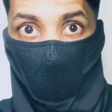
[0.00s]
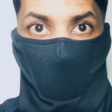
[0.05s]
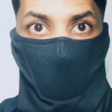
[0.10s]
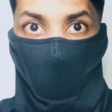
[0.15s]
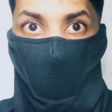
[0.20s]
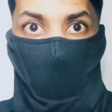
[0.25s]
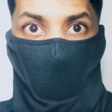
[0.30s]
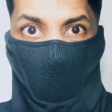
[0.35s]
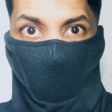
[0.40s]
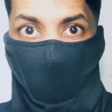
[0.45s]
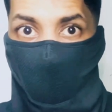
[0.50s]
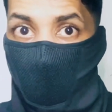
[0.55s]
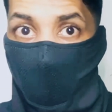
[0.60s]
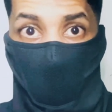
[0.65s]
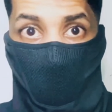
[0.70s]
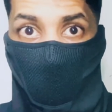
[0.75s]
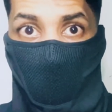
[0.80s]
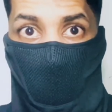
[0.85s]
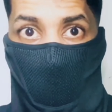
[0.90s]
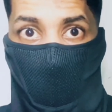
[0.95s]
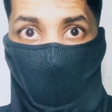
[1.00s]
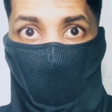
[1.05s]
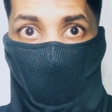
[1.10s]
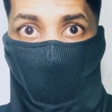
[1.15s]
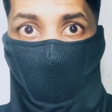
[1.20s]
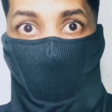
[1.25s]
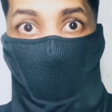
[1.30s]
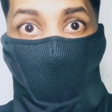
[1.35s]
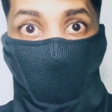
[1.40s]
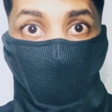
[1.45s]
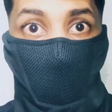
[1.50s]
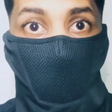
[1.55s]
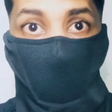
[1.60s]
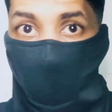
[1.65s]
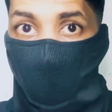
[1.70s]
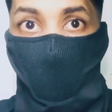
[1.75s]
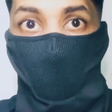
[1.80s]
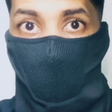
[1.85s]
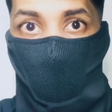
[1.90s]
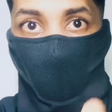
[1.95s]
اش يا ماسك انت اش دخلك لاني انا
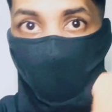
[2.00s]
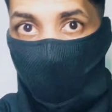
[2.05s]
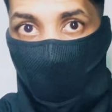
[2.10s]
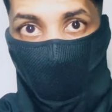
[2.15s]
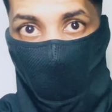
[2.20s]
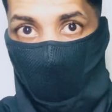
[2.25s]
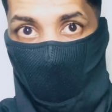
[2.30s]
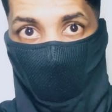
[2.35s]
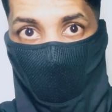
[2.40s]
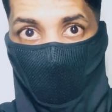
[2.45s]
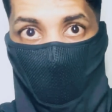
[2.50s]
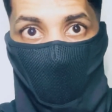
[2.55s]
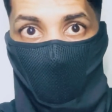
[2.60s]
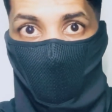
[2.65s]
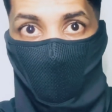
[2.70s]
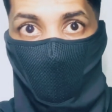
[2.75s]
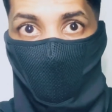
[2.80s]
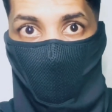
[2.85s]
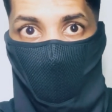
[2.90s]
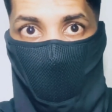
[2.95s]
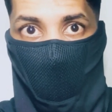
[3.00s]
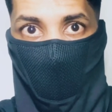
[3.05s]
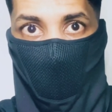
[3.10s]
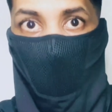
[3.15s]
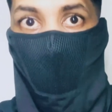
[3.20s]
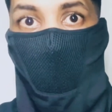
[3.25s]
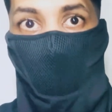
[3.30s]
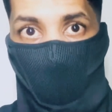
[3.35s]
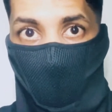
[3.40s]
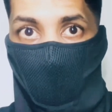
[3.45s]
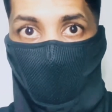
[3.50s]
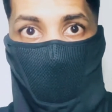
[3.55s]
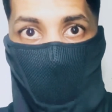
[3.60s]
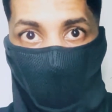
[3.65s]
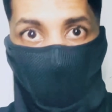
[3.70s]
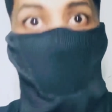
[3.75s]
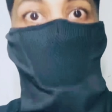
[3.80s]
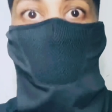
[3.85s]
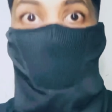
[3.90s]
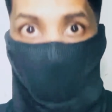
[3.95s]
هو هو اللي درته هون انا
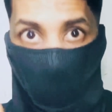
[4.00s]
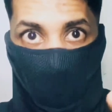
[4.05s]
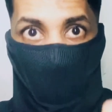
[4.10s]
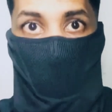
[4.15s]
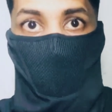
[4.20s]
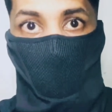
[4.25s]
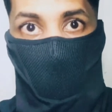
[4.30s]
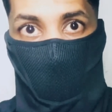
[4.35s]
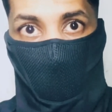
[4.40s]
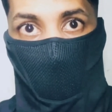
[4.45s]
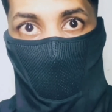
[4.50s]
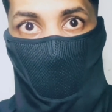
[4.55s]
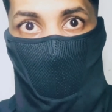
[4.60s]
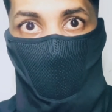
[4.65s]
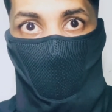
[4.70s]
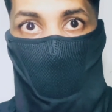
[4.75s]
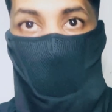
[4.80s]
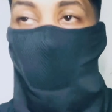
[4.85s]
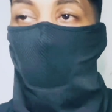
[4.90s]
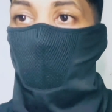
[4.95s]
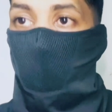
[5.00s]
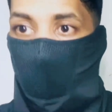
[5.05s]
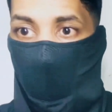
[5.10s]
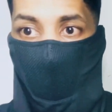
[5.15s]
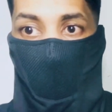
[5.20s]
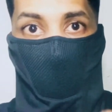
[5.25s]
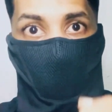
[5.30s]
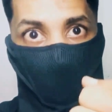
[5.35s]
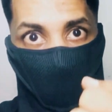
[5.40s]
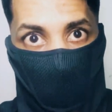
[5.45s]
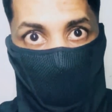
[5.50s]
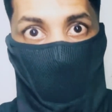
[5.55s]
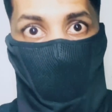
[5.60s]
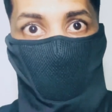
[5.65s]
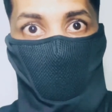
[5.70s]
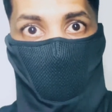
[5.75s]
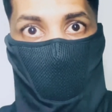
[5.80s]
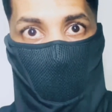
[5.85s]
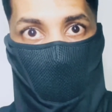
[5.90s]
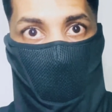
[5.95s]
ومثالي هما صوتنا له انا ومثالي هما
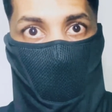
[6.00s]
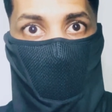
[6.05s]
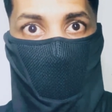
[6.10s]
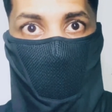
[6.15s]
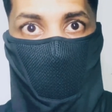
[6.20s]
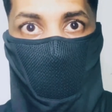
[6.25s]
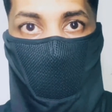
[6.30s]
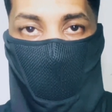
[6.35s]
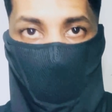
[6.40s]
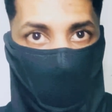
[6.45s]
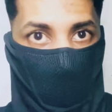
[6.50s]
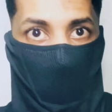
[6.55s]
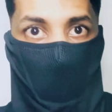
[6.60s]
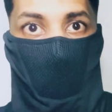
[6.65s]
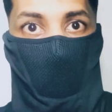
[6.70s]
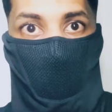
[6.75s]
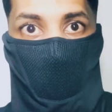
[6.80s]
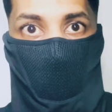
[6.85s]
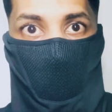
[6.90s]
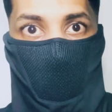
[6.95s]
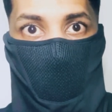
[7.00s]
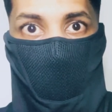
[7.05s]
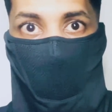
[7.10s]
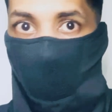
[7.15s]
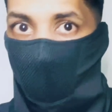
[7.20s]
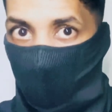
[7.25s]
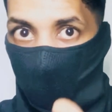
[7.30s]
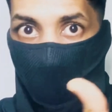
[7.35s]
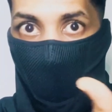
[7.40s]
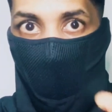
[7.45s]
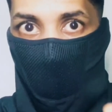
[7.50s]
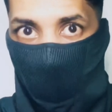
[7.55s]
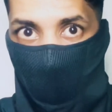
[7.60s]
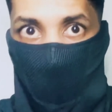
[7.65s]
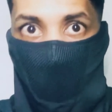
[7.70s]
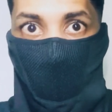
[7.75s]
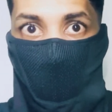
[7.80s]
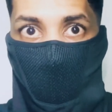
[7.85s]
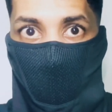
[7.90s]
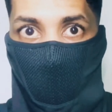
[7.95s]
نجحناه بالاغلبيه فهو عاد
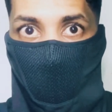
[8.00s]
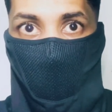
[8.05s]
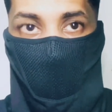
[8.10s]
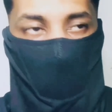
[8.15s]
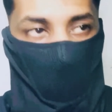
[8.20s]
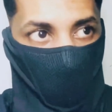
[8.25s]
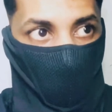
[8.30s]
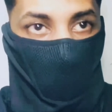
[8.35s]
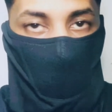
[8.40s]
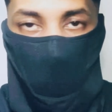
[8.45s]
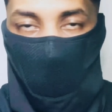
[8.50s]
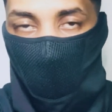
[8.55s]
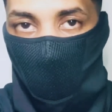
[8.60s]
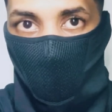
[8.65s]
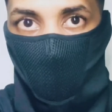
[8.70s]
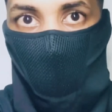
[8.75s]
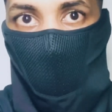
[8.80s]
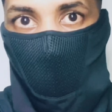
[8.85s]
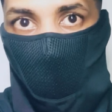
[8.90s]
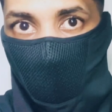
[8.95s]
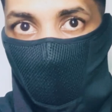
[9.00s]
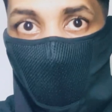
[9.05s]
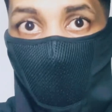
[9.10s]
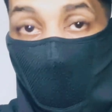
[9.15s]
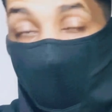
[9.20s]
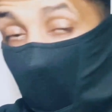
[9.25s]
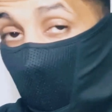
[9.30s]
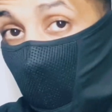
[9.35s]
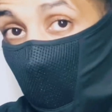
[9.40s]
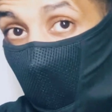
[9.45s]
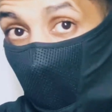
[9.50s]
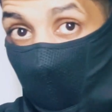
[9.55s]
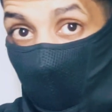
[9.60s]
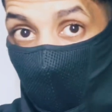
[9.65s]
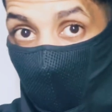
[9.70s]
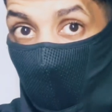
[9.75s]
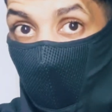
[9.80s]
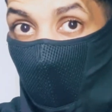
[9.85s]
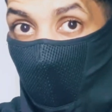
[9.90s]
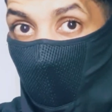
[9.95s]
رئيس فهو بطش وعدى ذا اللي عدى
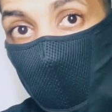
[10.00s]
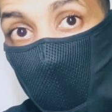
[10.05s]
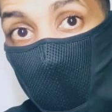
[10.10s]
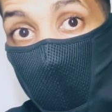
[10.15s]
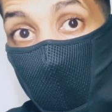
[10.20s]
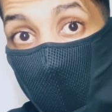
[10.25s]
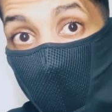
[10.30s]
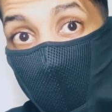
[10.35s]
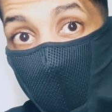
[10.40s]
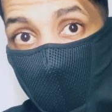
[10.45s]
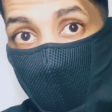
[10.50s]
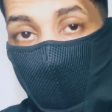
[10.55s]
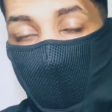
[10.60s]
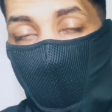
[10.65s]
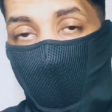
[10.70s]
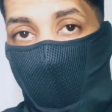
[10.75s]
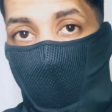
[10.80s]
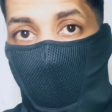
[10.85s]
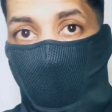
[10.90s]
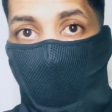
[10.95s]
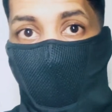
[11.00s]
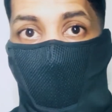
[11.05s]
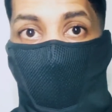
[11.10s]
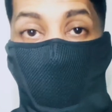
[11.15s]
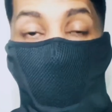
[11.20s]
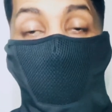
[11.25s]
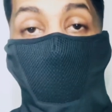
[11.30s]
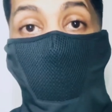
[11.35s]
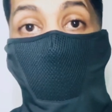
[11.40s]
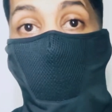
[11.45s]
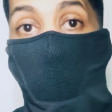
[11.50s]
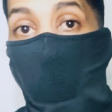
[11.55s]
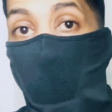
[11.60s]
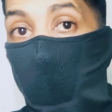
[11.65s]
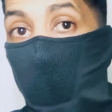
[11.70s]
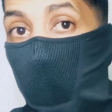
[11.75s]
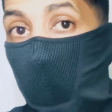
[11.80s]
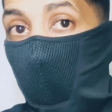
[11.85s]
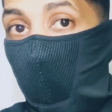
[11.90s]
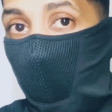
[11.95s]
الفر من ذي الناحيه انا
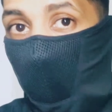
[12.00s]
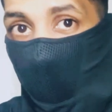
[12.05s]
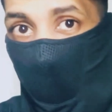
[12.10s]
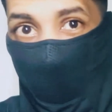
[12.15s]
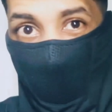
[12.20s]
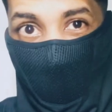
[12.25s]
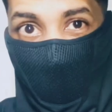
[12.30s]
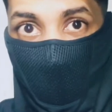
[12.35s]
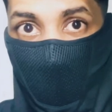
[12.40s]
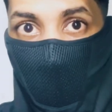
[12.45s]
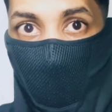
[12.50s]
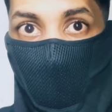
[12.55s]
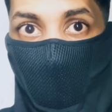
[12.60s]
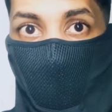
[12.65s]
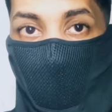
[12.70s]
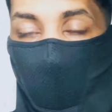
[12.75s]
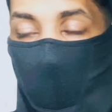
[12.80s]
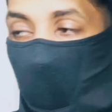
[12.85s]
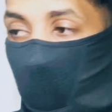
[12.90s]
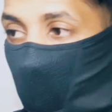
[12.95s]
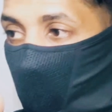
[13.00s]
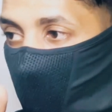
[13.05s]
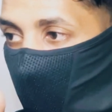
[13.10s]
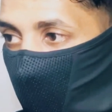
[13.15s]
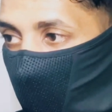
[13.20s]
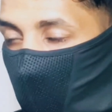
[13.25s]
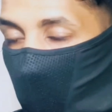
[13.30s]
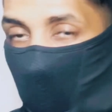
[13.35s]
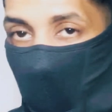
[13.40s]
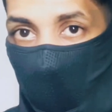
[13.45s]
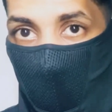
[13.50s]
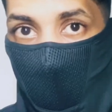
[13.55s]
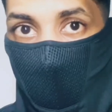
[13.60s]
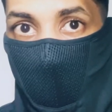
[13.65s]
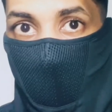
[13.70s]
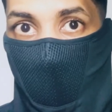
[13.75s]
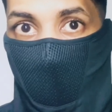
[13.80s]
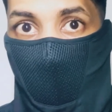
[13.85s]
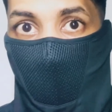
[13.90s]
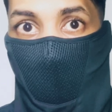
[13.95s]
ما قط زرقت في الانتخابات
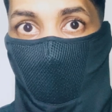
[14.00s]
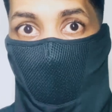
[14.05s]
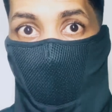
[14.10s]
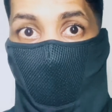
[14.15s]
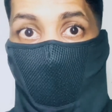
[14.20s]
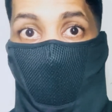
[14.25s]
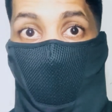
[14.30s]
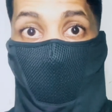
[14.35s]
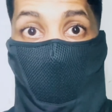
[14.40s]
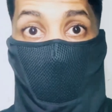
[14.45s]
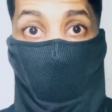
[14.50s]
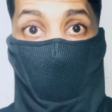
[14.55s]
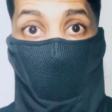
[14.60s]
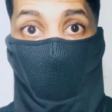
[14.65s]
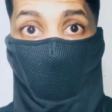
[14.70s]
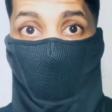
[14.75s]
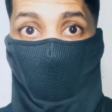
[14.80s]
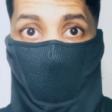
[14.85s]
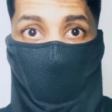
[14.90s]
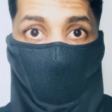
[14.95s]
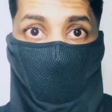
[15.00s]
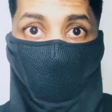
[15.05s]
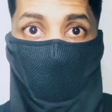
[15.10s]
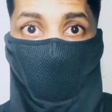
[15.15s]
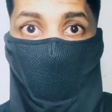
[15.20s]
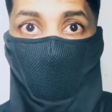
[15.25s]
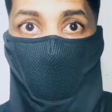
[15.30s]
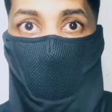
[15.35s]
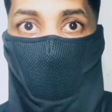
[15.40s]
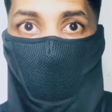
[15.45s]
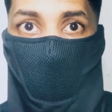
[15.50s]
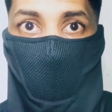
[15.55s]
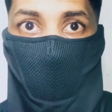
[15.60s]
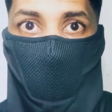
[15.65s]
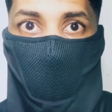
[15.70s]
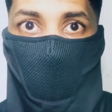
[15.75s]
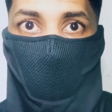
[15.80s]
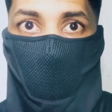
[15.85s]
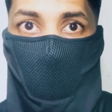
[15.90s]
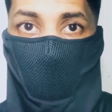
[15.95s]
الرئاسيه لاني ما ينزل علي الوحي
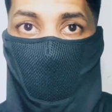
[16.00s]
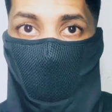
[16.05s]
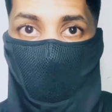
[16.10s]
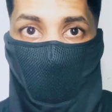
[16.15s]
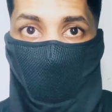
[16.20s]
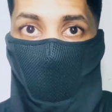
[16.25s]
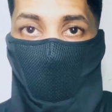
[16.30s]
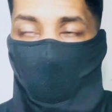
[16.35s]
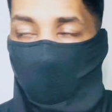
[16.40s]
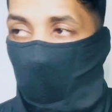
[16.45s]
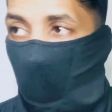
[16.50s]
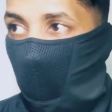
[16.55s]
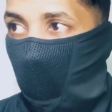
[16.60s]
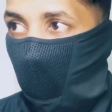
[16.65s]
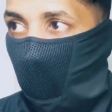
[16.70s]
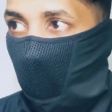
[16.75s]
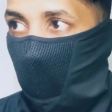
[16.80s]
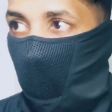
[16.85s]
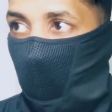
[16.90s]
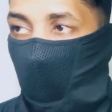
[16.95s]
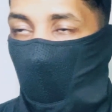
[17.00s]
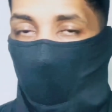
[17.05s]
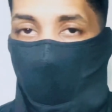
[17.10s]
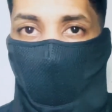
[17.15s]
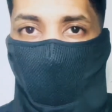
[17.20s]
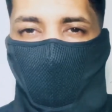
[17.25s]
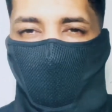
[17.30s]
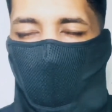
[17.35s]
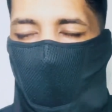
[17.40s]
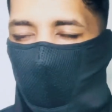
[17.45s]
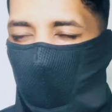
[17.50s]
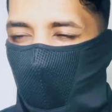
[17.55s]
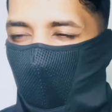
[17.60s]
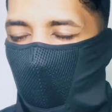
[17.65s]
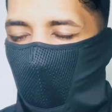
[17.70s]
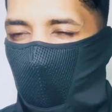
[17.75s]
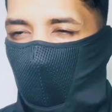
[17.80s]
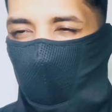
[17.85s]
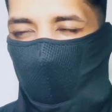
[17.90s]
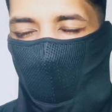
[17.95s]
ابدا ولا نعرف الطيب الشري
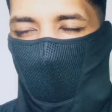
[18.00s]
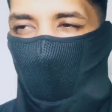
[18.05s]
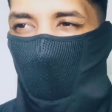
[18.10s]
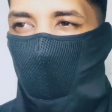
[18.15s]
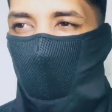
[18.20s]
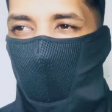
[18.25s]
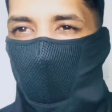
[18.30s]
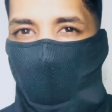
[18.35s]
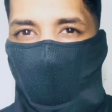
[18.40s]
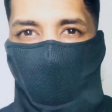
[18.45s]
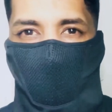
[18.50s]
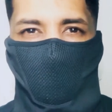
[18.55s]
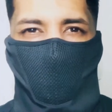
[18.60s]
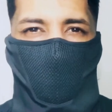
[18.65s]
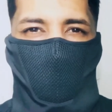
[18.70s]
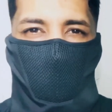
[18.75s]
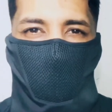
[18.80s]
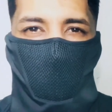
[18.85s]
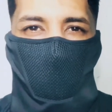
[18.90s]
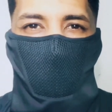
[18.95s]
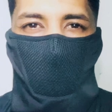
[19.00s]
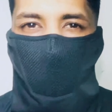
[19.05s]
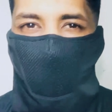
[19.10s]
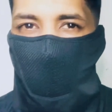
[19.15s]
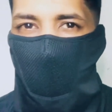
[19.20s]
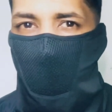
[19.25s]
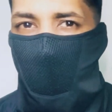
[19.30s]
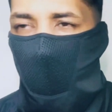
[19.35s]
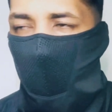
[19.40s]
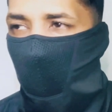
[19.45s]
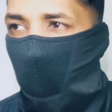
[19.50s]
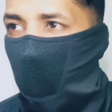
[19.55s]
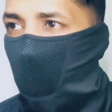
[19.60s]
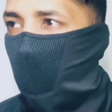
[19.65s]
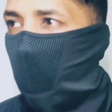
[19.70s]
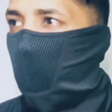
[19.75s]
دائما في الحملات تشوفهم ملائكه